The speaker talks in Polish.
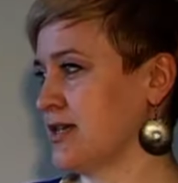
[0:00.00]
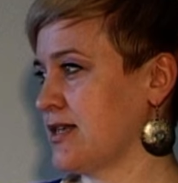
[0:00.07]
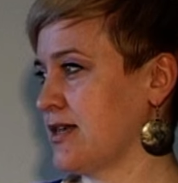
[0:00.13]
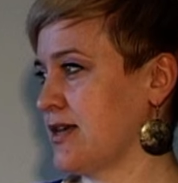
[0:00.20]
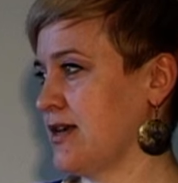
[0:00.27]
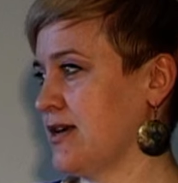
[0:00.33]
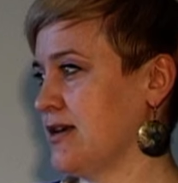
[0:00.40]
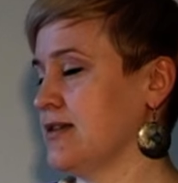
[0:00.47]

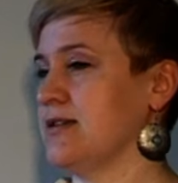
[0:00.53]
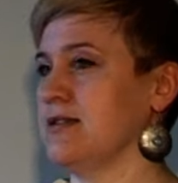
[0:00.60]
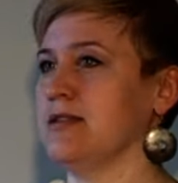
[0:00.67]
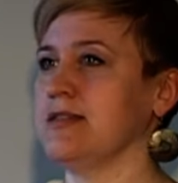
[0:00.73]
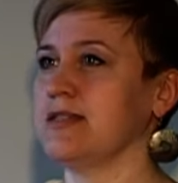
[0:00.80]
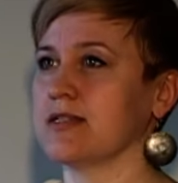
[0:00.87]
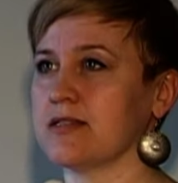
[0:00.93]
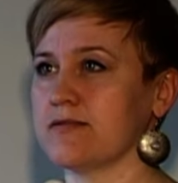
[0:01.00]
takie
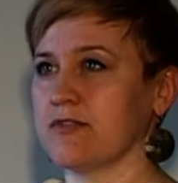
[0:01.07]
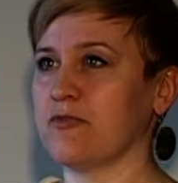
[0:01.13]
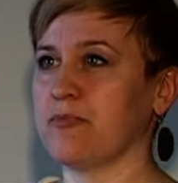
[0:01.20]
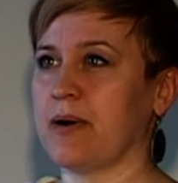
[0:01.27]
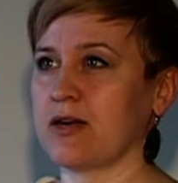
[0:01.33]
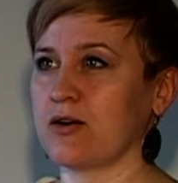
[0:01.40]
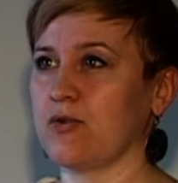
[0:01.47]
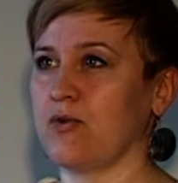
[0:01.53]
inicjatywy w
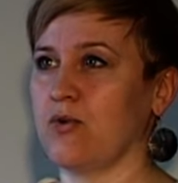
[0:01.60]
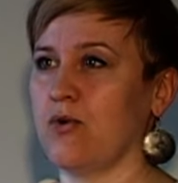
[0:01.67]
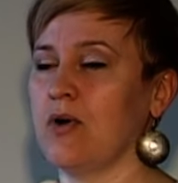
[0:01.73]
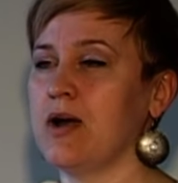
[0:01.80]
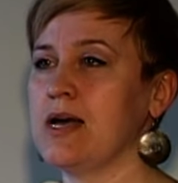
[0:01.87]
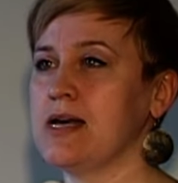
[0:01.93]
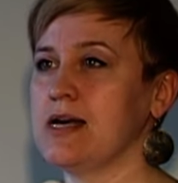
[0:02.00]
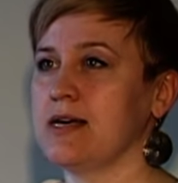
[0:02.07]
parku,
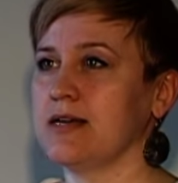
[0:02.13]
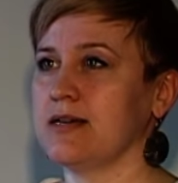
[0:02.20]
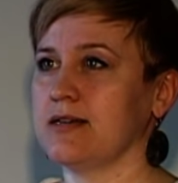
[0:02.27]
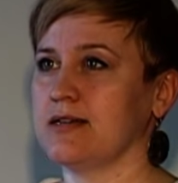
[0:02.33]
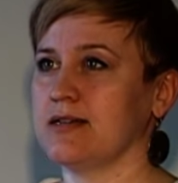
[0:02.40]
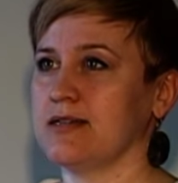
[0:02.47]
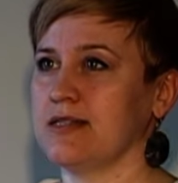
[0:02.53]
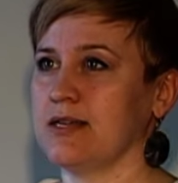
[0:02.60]

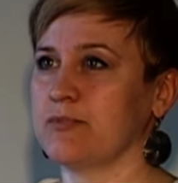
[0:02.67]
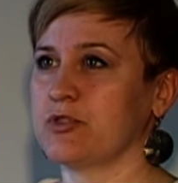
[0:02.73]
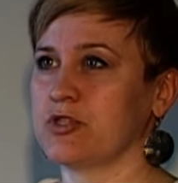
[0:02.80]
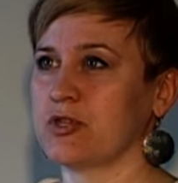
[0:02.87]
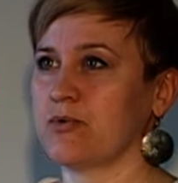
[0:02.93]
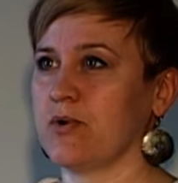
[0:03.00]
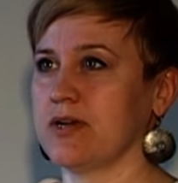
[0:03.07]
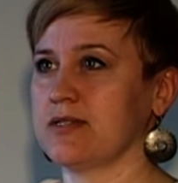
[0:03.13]
e, na
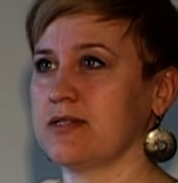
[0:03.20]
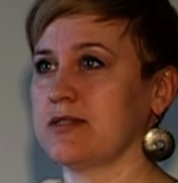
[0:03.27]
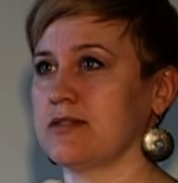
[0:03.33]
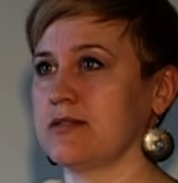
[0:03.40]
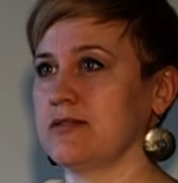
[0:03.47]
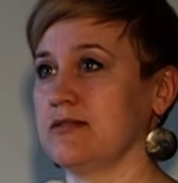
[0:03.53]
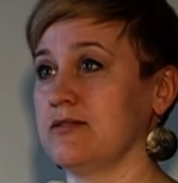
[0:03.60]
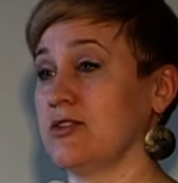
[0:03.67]
przykład
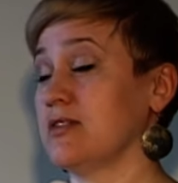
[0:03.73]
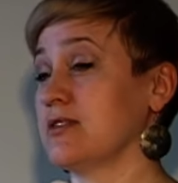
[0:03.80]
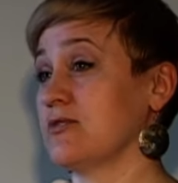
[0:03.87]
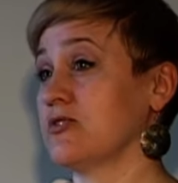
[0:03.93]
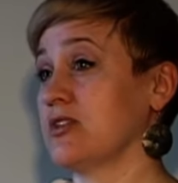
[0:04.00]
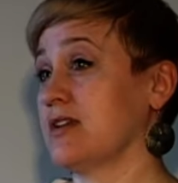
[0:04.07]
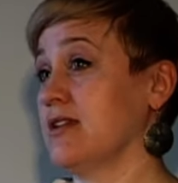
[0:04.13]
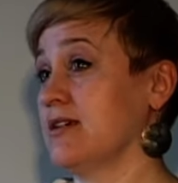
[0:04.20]
e, Dzień
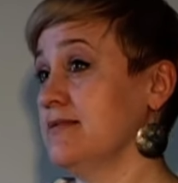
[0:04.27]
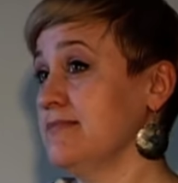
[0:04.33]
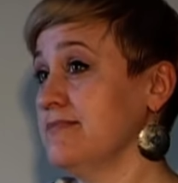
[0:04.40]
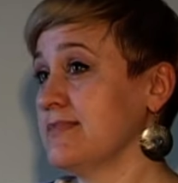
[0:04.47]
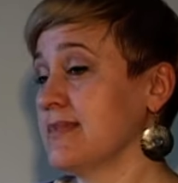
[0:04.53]
Sąsiada.